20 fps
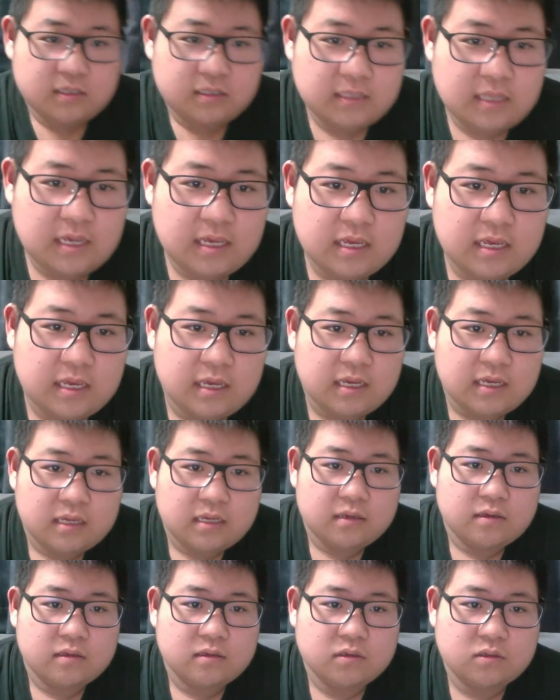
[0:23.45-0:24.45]
で、
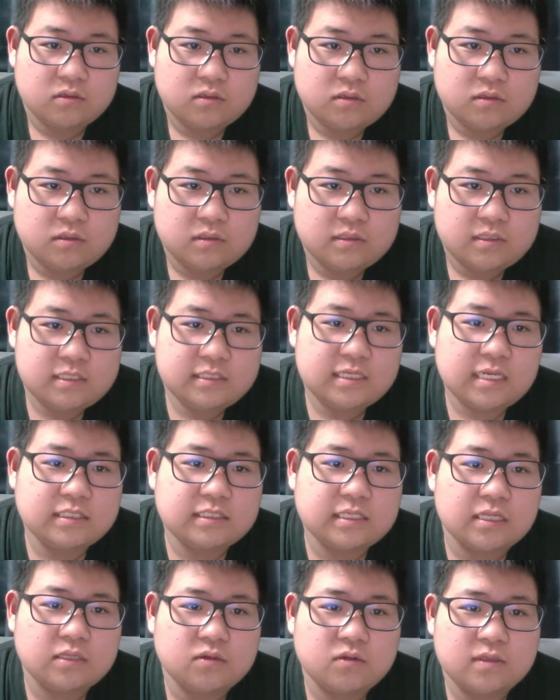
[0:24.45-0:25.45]
リサ
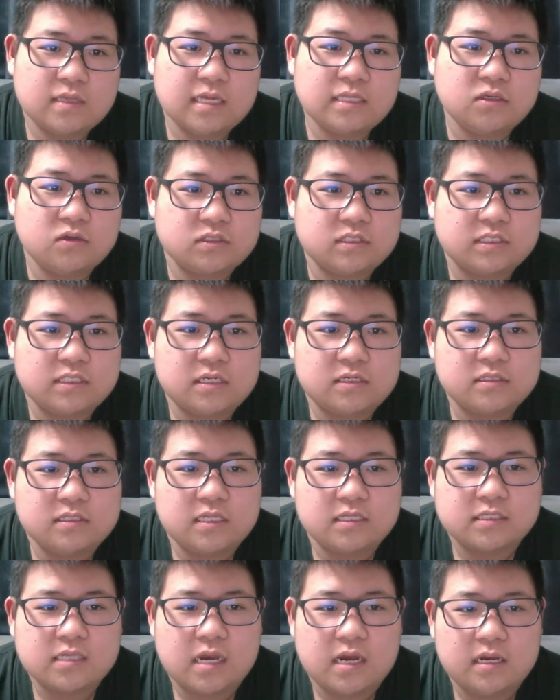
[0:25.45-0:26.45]
ちゃんの何を知ってるん
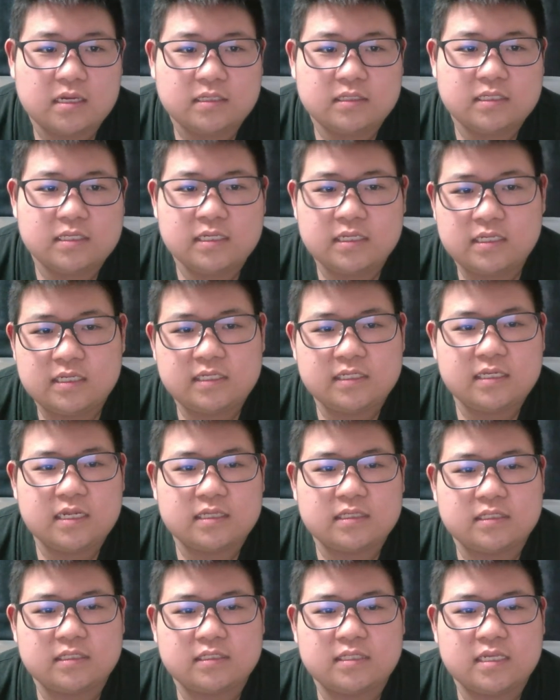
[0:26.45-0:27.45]
ですか人気に
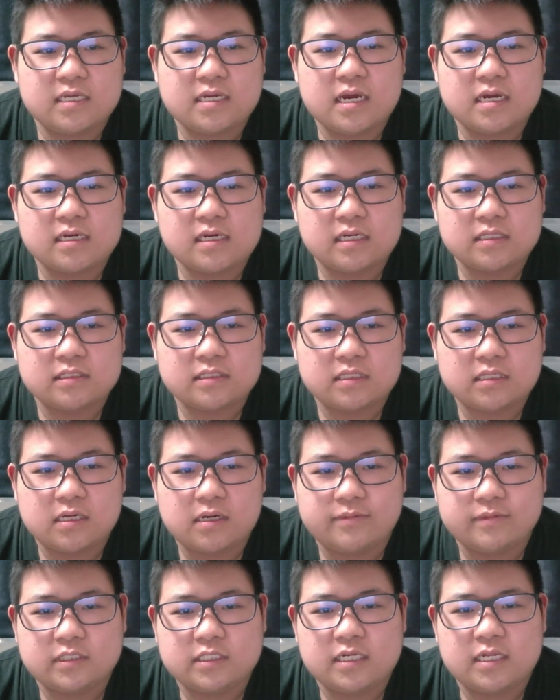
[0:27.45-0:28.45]
なって性格変わっちゃった
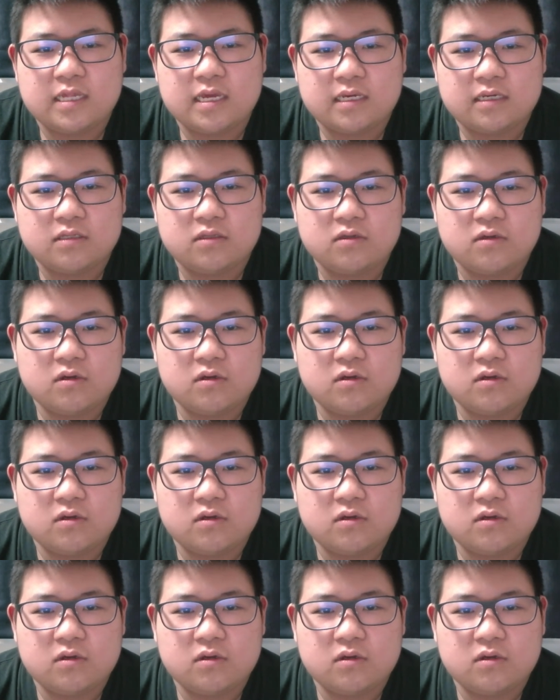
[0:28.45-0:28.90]
かもしれないけど、